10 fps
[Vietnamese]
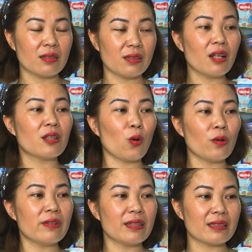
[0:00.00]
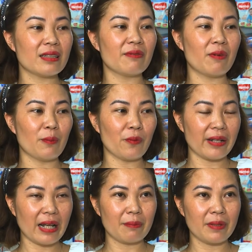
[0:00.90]
rất là tốt về các sản phẩm của Việt
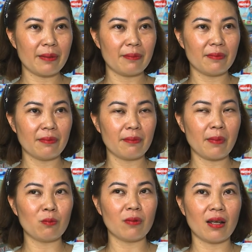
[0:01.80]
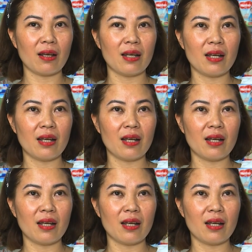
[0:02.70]
Nam, thì em mong là